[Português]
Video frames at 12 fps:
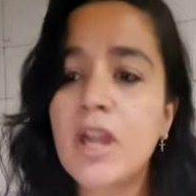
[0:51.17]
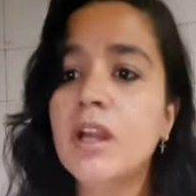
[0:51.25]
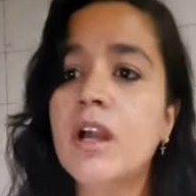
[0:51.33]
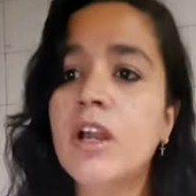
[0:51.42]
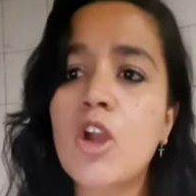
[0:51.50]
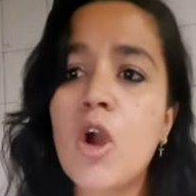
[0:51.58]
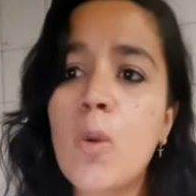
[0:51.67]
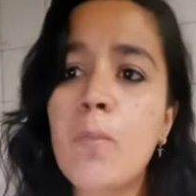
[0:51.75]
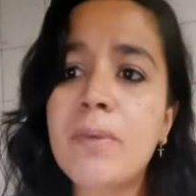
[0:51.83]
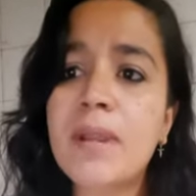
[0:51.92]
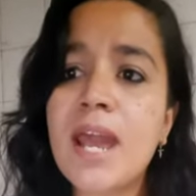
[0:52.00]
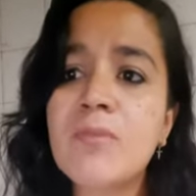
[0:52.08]
ganhou o
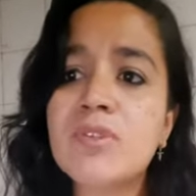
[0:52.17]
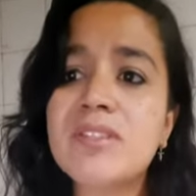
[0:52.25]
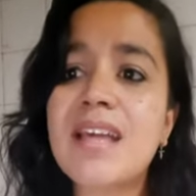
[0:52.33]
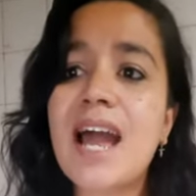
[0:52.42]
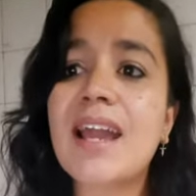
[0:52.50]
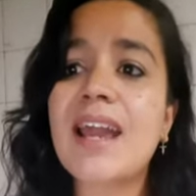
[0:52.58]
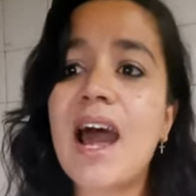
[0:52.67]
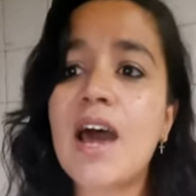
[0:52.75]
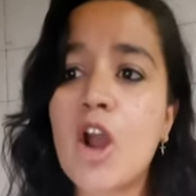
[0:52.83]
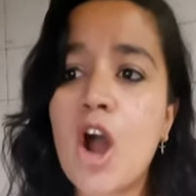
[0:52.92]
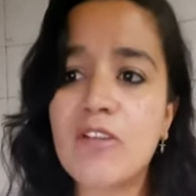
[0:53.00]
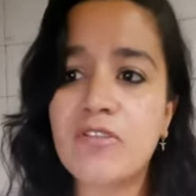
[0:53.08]
prêmio
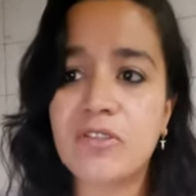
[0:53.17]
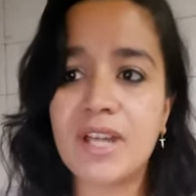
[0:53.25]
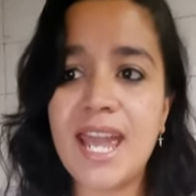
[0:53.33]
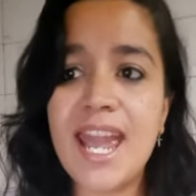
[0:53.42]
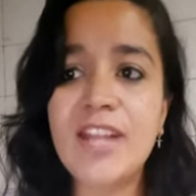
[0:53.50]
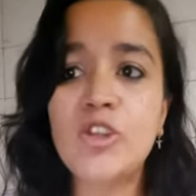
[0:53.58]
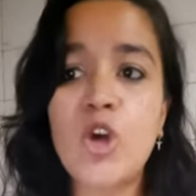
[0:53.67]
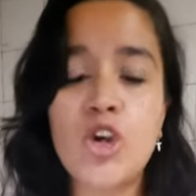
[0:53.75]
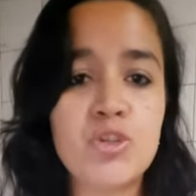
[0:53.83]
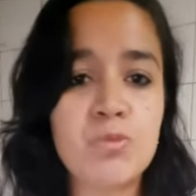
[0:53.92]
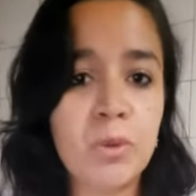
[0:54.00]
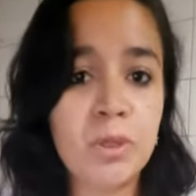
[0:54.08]
Sakharov em
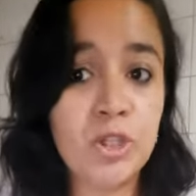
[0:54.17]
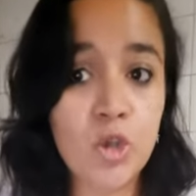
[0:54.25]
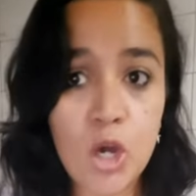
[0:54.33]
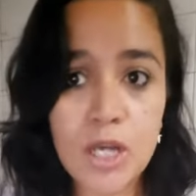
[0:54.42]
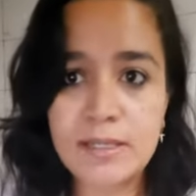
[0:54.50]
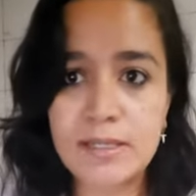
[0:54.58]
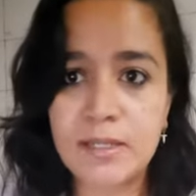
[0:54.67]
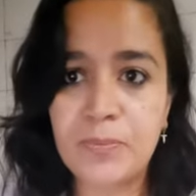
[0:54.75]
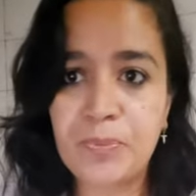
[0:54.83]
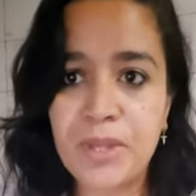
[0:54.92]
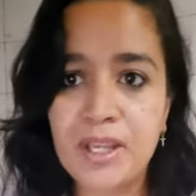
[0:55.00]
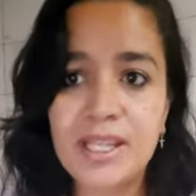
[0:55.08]
2012,
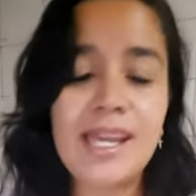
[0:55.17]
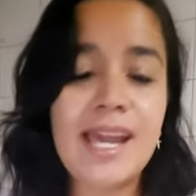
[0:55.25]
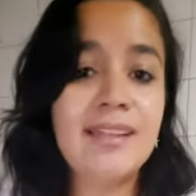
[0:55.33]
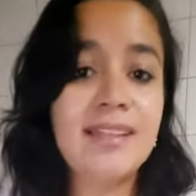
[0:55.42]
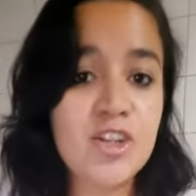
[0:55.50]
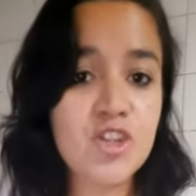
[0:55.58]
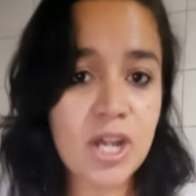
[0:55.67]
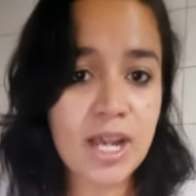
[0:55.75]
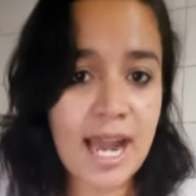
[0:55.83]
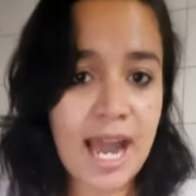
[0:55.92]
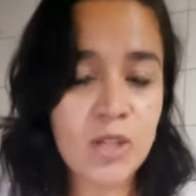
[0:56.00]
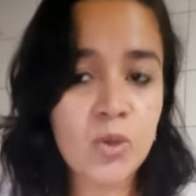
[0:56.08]
que é
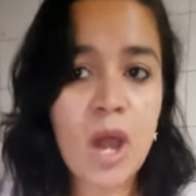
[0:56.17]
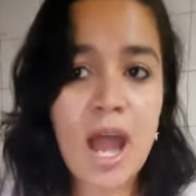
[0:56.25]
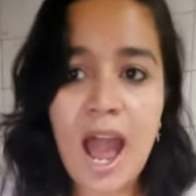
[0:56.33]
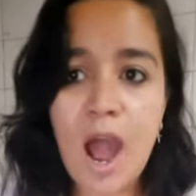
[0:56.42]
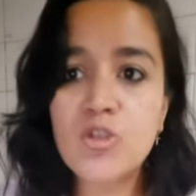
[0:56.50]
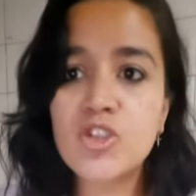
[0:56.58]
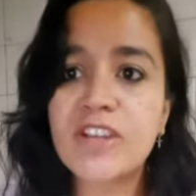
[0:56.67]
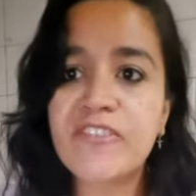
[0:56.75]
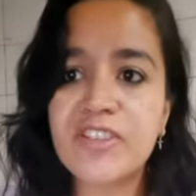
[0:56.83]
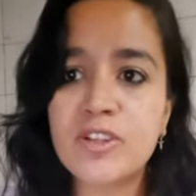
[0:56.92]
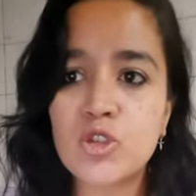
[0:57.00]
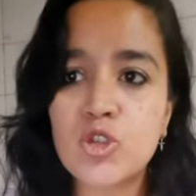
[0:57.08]
dedicado aos
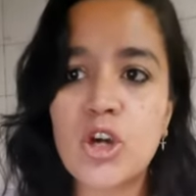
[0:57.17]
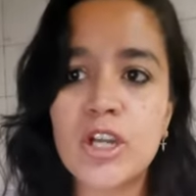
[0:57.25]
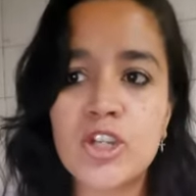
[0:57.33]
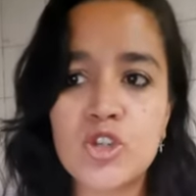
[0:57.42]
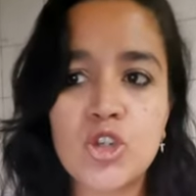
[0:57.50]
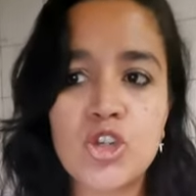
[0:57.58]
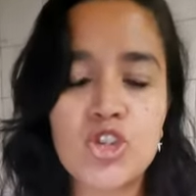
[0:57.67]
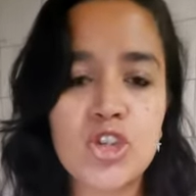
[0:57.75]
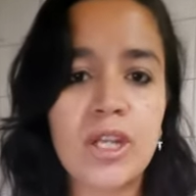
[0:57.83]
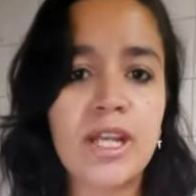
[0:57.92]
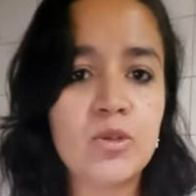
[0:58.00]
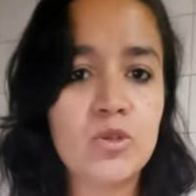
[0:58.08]
defensores dos
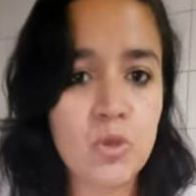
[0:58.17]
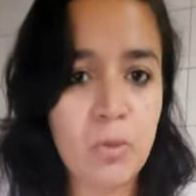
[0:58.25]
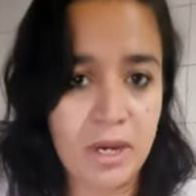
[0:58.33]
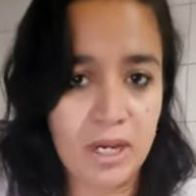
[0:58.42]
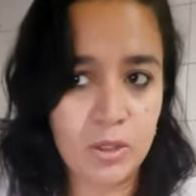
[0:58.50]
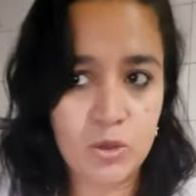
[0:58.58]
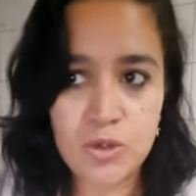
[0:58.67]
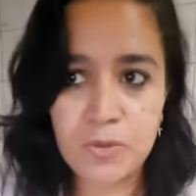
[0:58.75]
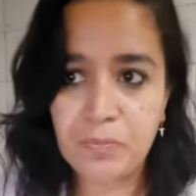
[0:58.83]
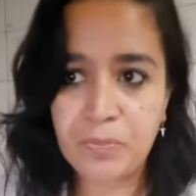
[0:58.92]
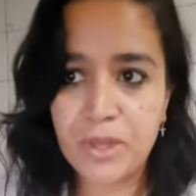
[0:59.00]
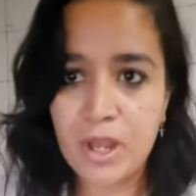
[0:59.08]
direitos humanos.
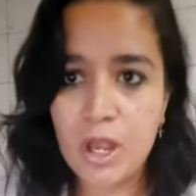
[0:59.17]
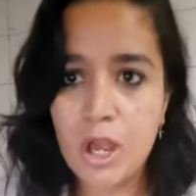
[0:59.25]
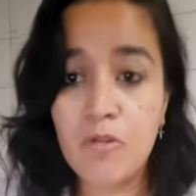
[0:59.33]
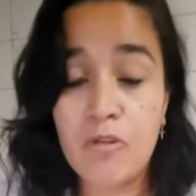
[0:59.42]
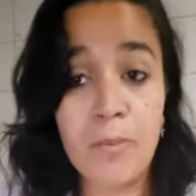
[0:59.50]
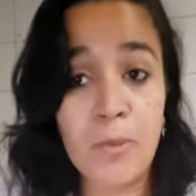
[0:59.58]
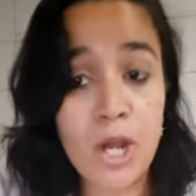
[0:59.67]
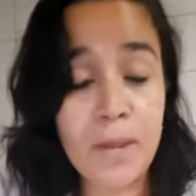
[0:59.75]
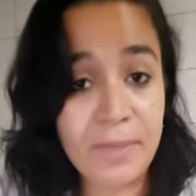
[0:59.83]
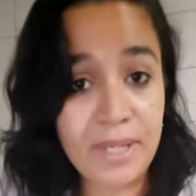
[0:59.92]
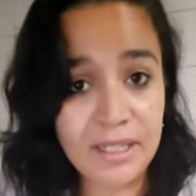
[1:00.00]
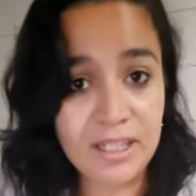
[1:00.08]
Foi
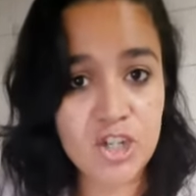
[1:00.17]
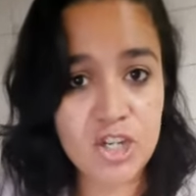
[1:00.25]
proibida de